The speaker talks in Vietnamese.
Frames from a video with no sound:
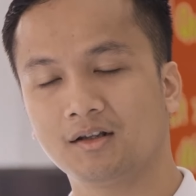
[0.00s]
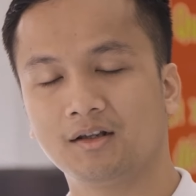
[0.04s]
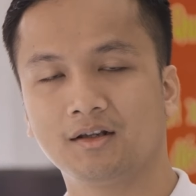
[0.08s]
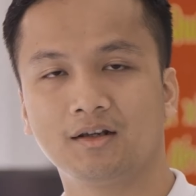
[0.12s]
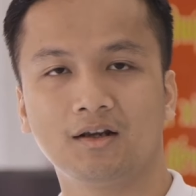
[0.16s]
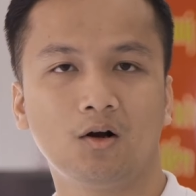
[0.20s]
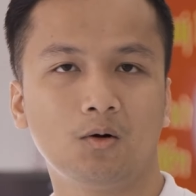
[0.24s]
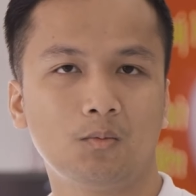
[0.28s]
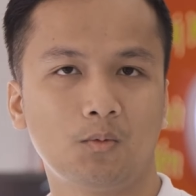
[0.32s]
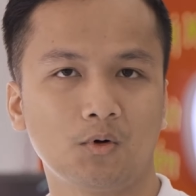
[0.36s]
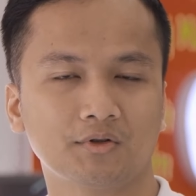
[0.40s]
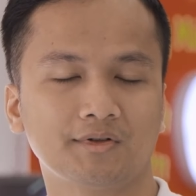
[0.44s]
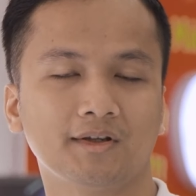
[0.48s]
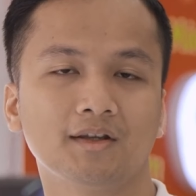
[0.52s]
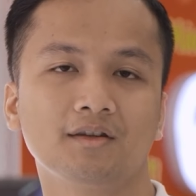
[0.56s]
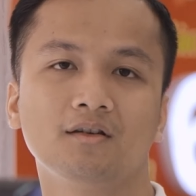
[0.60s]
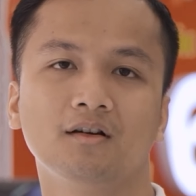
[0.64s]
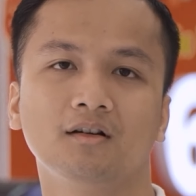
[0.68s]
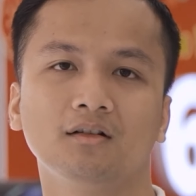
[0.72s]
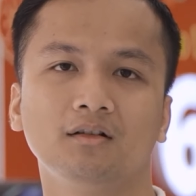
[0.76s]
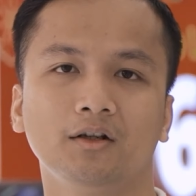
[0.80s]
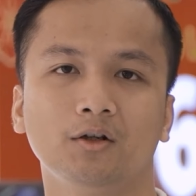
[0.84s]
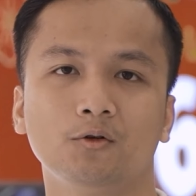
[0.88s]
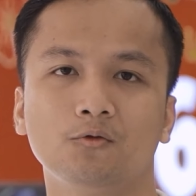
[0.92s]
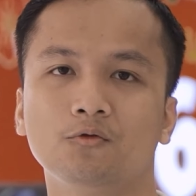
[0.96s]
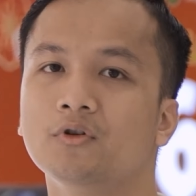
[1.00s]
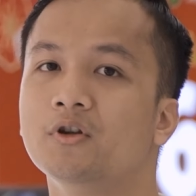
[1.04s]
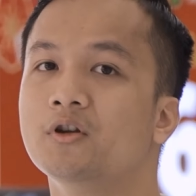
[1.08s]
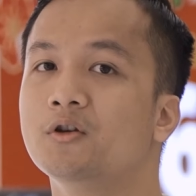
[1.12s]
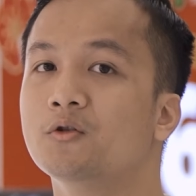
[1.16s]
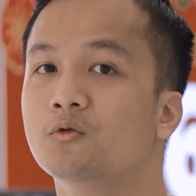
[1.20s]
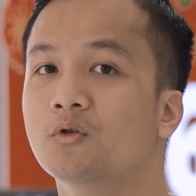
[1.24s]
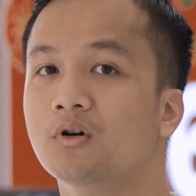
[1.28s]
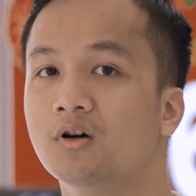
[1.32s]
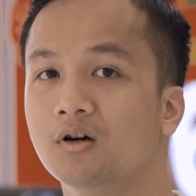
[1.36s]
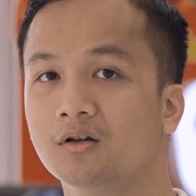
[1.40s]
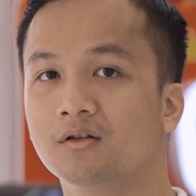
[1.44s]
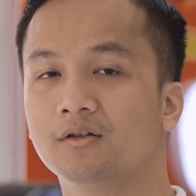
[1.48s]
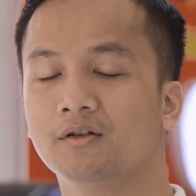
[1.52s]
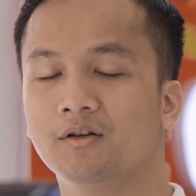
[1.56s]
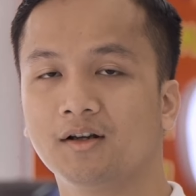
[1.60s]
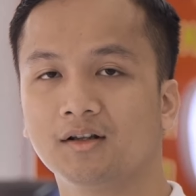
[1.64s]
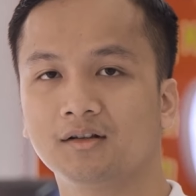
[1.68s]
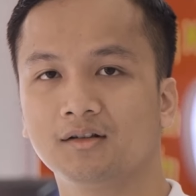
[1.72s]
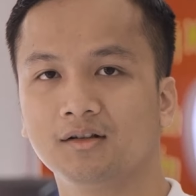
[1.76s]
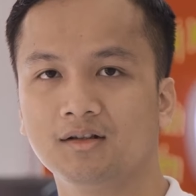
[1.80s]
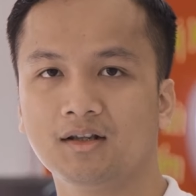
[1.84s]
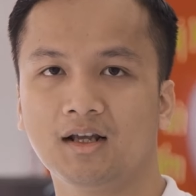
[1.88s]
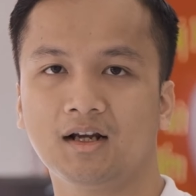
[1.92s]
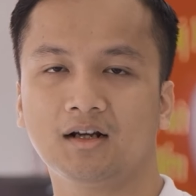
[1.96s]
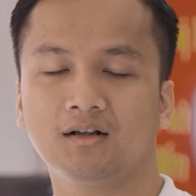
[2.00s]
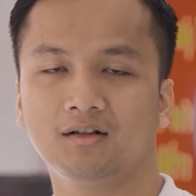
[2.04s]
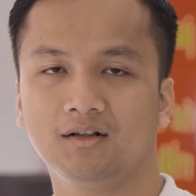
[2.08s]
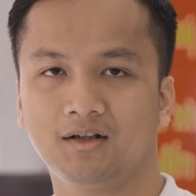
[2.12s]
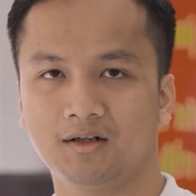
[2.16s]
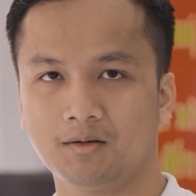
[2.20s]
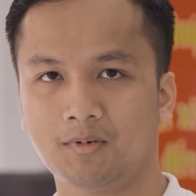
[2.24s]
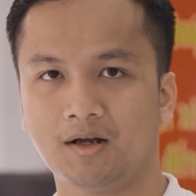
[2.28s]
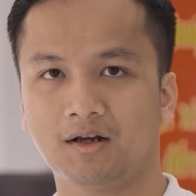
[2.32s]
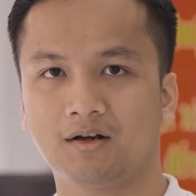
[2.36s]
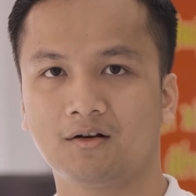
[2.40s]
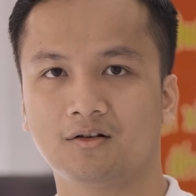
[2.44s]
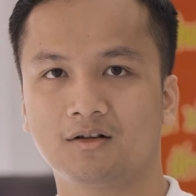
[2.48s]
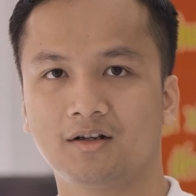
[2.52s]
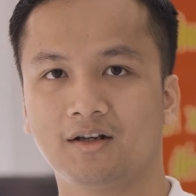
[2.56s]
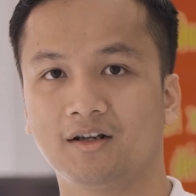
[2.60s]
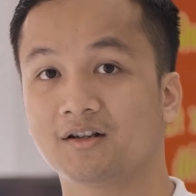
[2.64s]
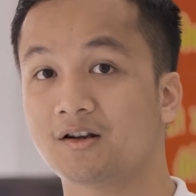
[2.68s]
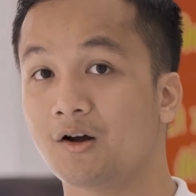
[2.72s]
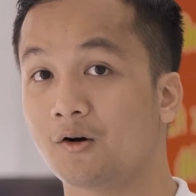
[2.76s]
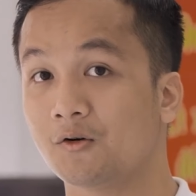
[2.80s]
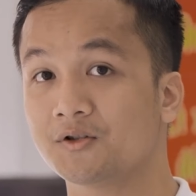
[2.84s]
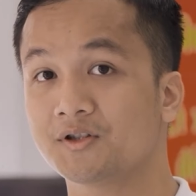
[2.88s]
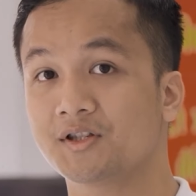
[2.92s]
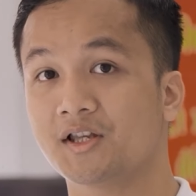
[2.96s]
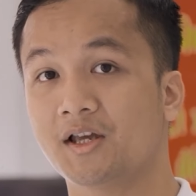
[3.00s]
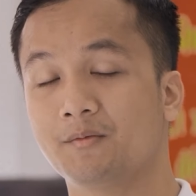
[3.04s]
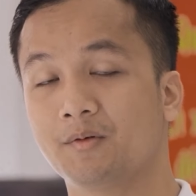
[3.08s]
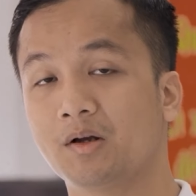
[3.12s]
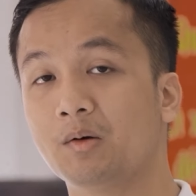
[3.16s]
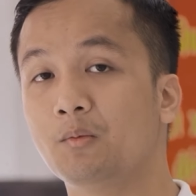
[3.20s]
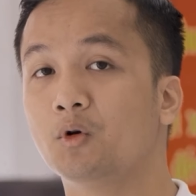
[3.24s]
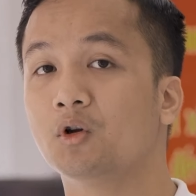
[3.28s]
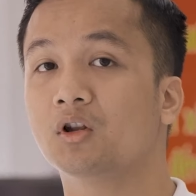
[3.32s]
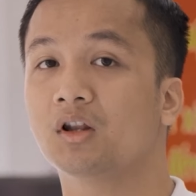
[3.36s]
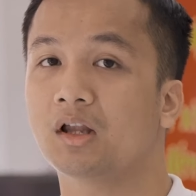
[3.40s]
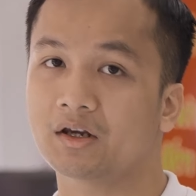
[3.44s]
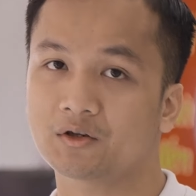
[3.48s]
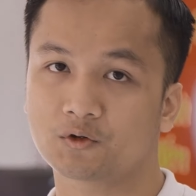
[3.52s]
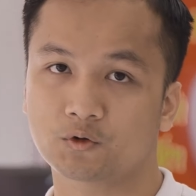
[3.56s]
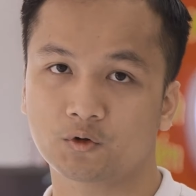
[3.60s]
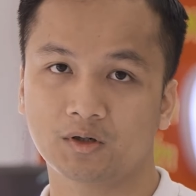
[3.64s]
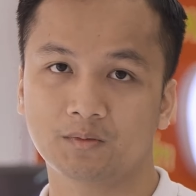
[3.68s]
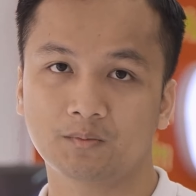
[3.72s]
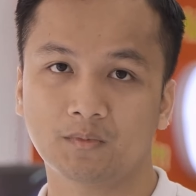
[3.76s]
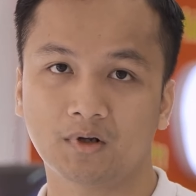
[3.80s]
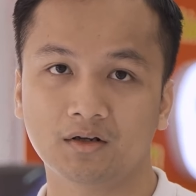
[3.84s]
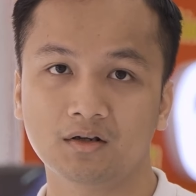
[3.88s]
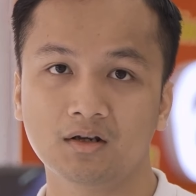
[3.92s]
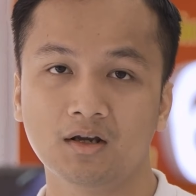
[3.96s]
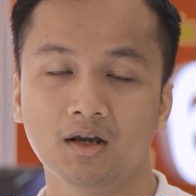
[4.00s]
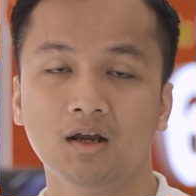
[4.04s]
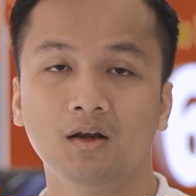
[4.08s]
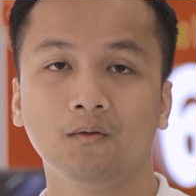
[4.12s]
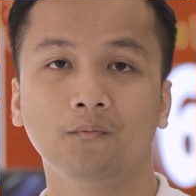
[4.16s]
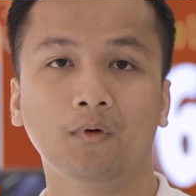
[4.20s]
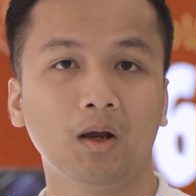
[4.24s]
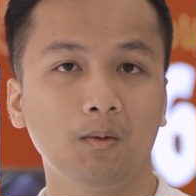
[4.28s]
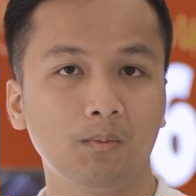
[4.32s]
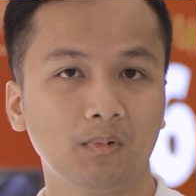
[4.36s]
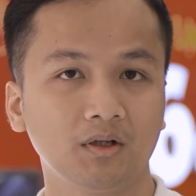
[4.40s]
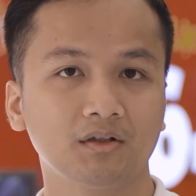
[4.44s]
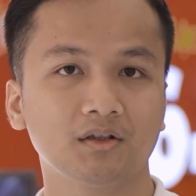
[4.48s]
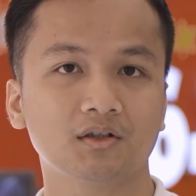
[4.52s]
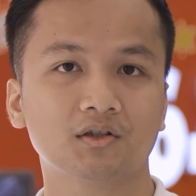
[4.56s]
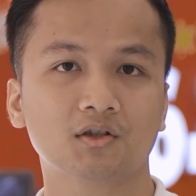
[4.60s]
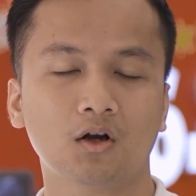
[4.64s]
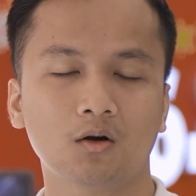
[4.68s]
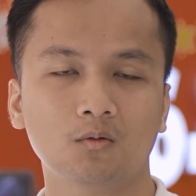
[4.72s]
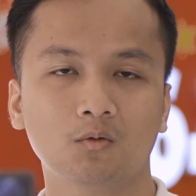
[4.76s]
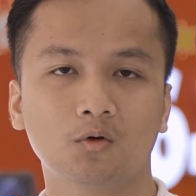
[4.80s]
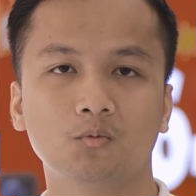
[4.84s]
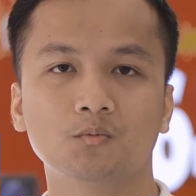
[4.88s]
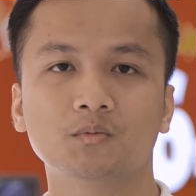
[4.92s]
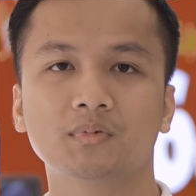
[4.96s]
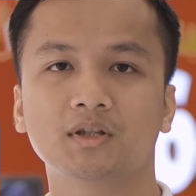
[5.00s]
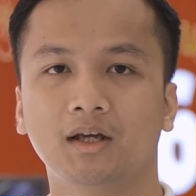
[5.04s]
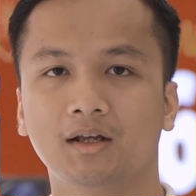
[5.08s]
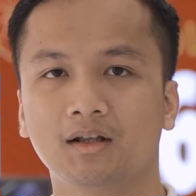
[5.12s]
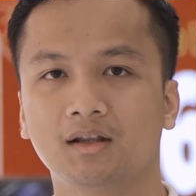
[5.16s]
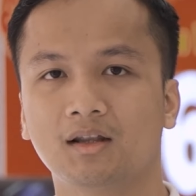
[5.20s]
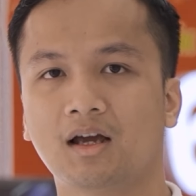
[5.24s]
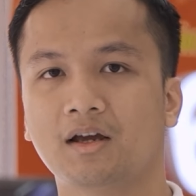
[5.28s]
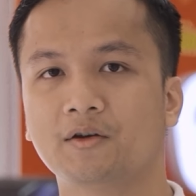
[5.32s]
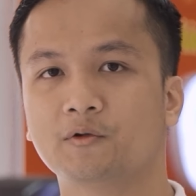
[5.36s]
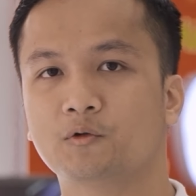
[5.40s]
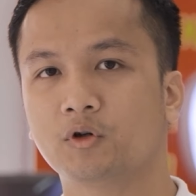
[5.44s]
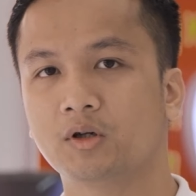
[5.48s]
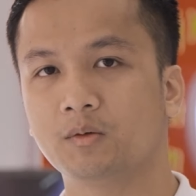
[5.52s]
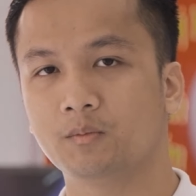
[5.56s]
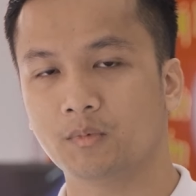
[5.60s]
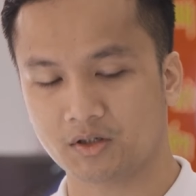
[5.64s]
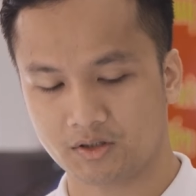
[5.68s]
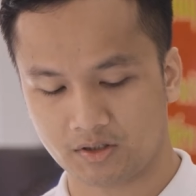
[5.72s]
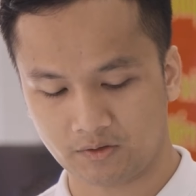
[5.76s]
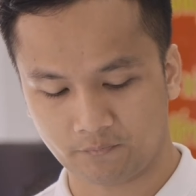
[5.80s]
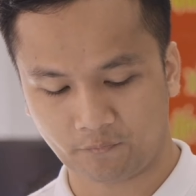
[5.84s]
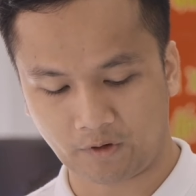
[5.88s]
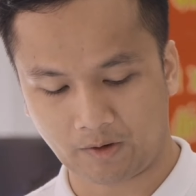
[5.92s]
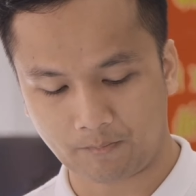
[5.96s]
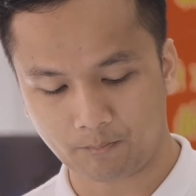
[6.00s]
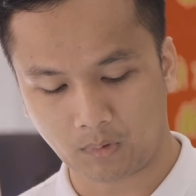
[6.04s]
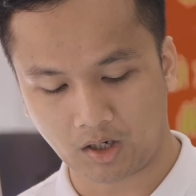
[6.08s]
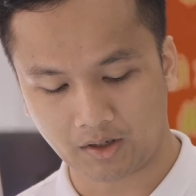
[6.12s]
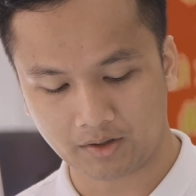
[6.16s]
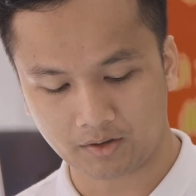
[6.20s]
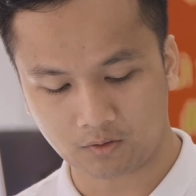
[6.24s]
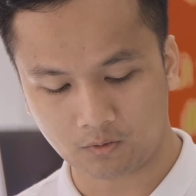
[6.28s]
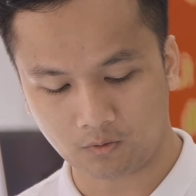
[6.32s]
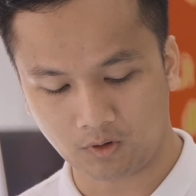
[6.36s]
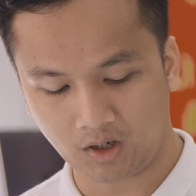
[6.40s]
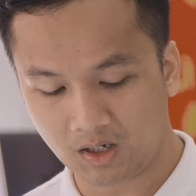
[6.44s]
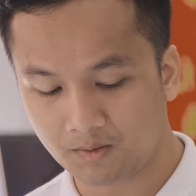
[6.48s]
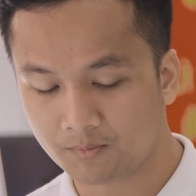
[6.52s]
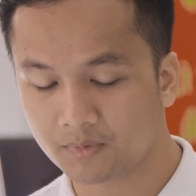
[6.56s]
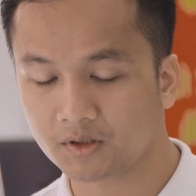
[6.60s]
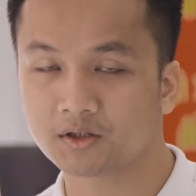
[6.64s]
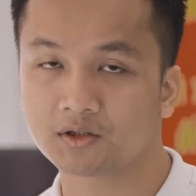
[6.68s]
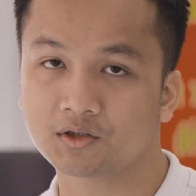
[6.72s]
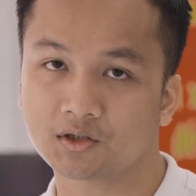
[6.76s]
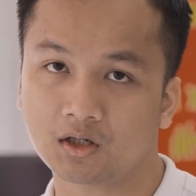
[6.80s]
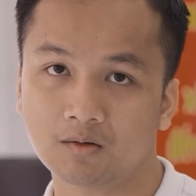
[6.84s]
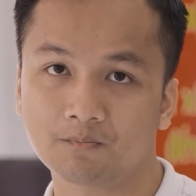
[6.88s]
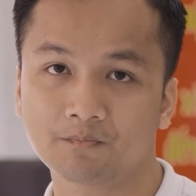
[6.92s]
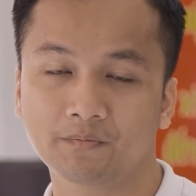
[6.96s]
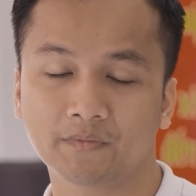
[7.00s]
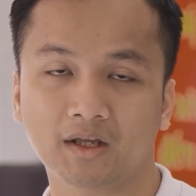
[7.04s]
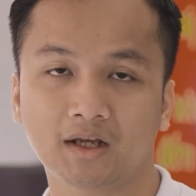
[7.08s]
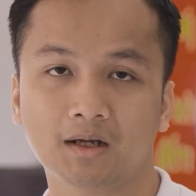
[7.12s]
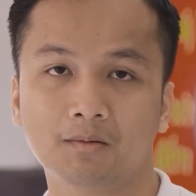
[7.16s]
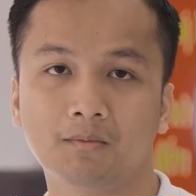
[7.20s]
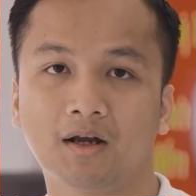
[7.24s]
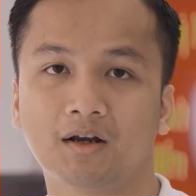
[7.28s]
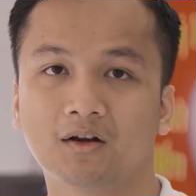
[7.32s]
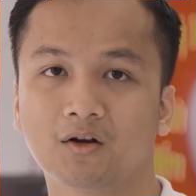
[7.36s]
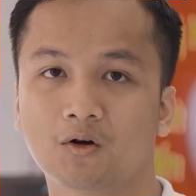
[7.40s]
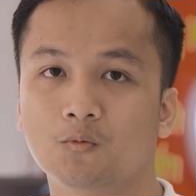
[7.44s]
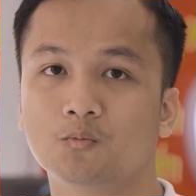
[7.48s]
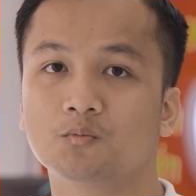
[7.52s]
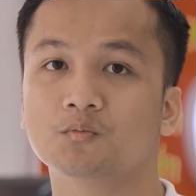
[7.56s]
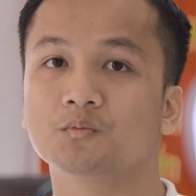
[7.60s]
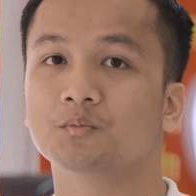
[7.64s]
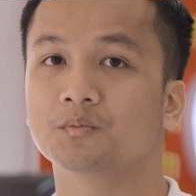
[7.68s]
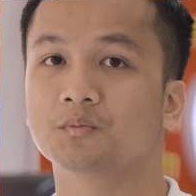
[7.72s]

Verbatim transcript: Thì Oppo sẽ giới thiệu nhiều hơn những cái tính năng, thì các bạn có thể đón xem cái buổi livestream đấy, và ép pê tê Shop cũng sẽ livestream ở trên fanpage của của ép pê tê Shop thì các bạn cùng